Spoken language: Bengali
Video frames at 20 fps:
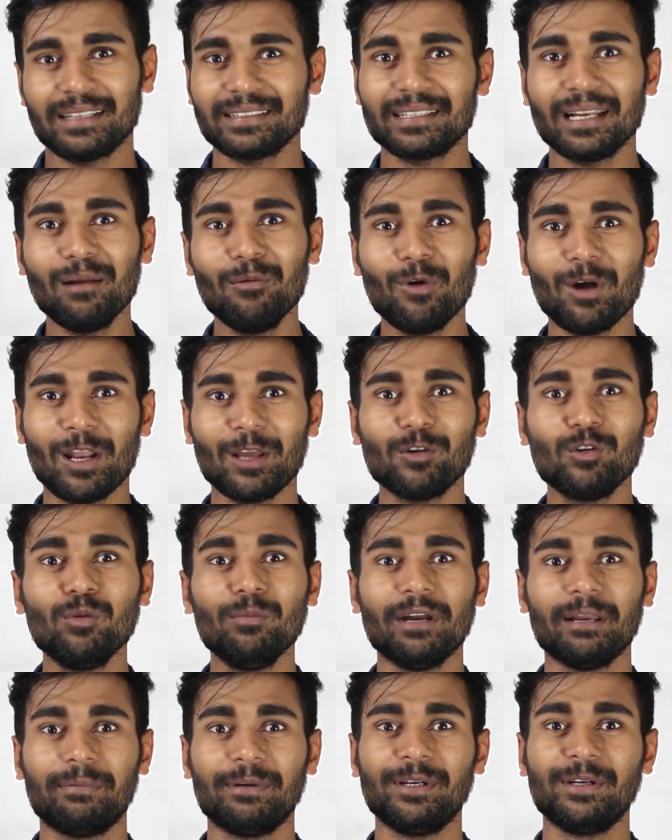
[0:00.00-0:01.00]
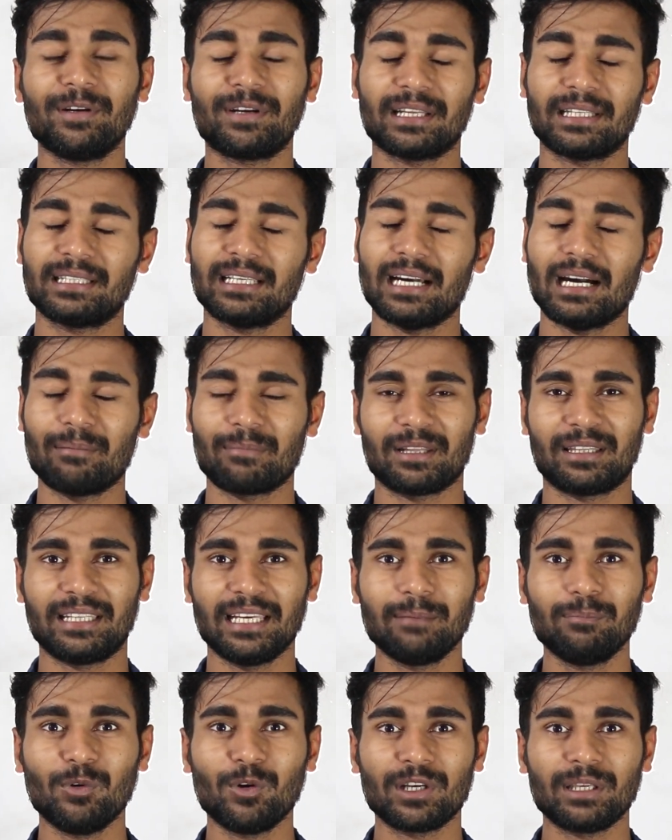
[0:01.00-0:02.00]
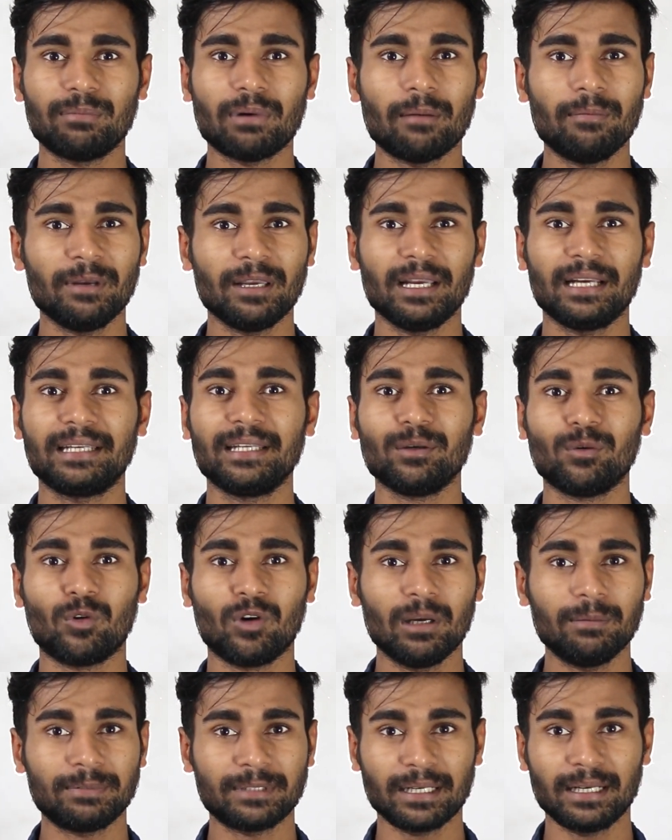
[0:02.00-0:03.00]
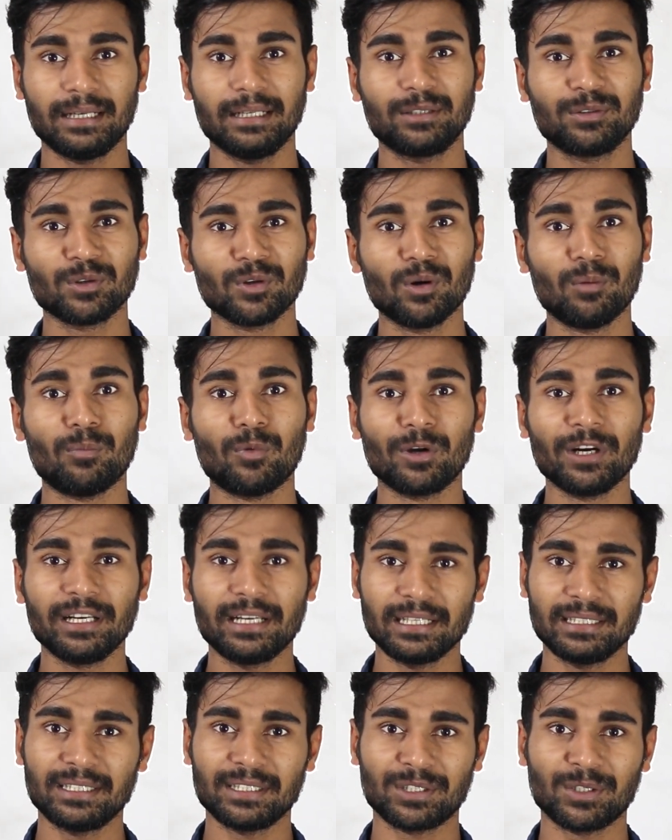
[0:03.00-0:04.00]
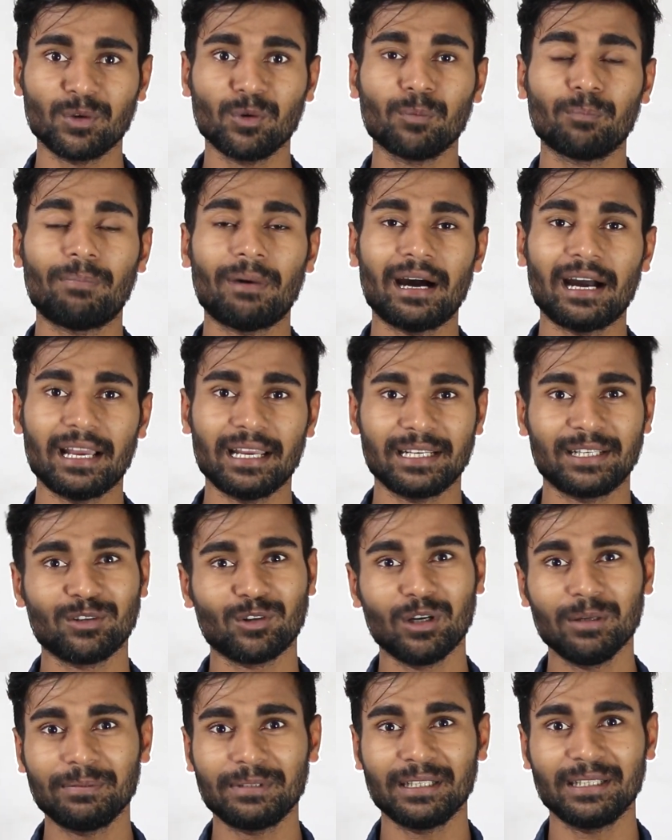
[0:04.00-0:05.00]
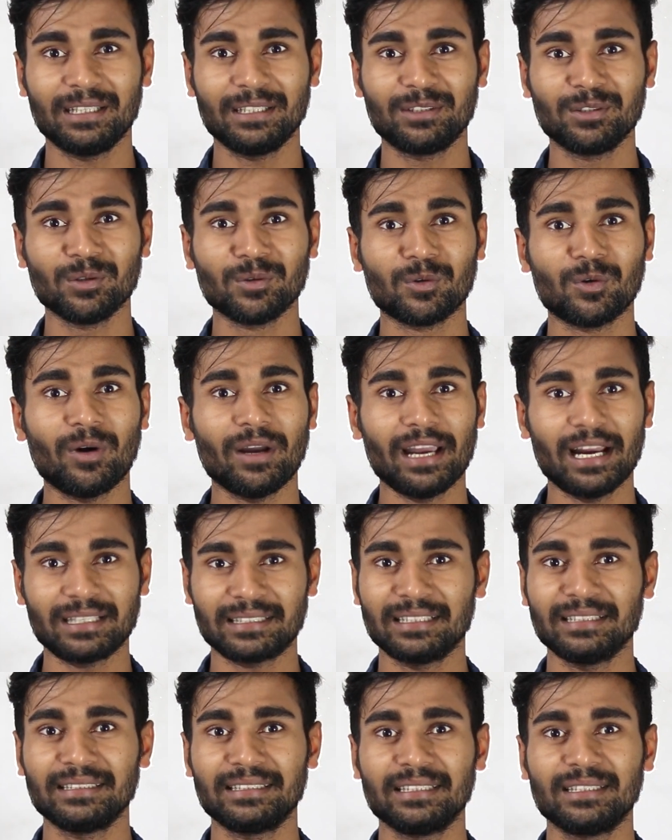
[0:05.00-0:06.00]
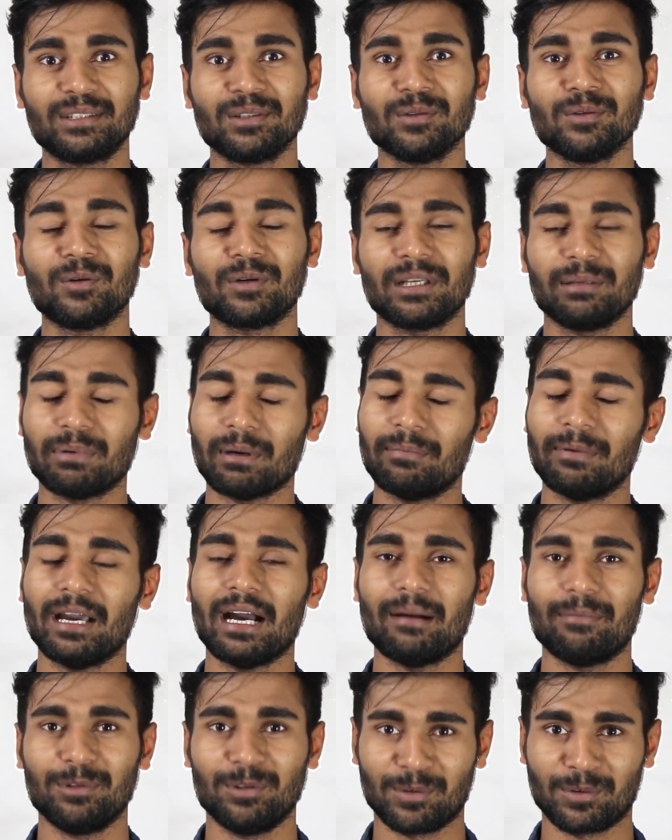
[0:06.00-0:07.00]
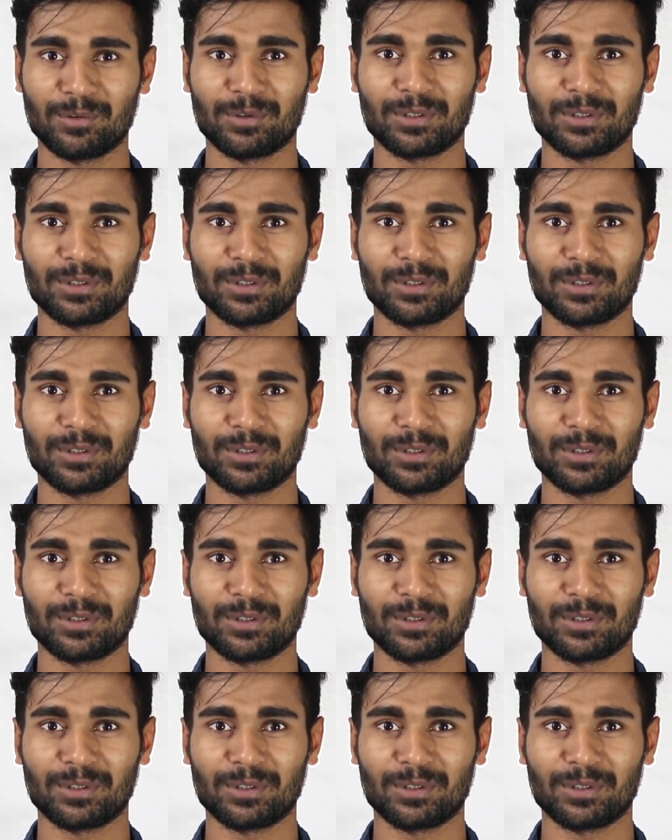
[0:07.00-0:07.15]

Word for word: আসসালামু আলাইকুম এই ভিডিওটাতে আমরা দেখব কিভাবে একটি ওয়েবসাইটের জন্য মনিটাইজেশন বা একটি ওয়েবসাইটের জন্য অ্যাডসেন্সের জন্য কিভাবে আবেদন